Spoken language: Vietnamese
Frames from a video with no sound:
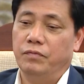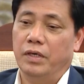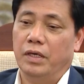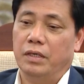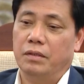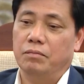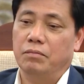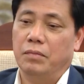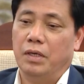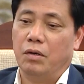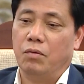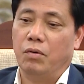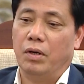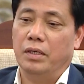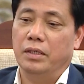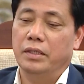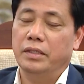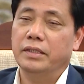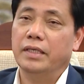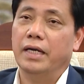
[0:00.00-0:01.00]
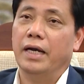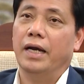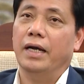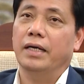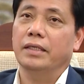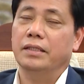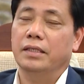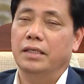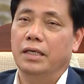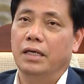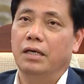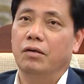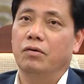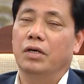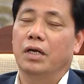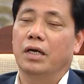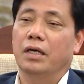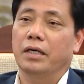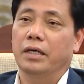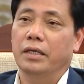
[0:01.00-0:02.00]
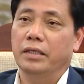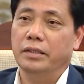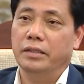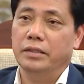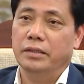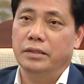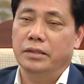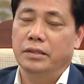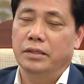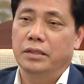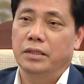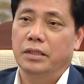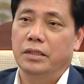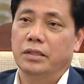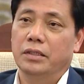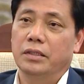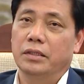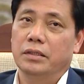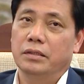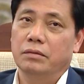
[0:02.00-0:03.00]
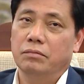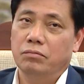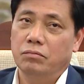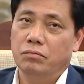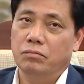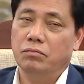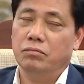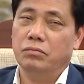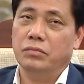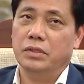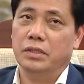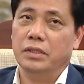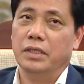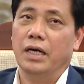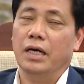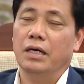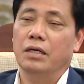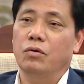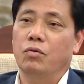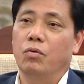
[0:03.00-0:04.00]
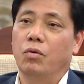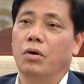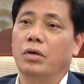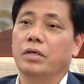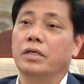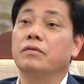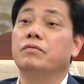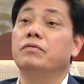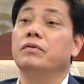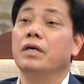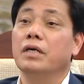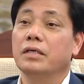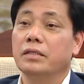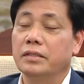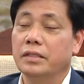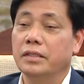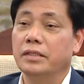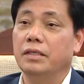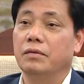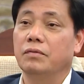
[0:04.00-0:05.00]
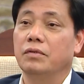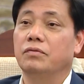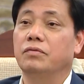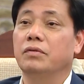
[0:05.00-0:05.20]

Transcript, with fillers: việc mà quản lý giá thì đây đều là cái thì chức năng của địa phương trách nhiệm địa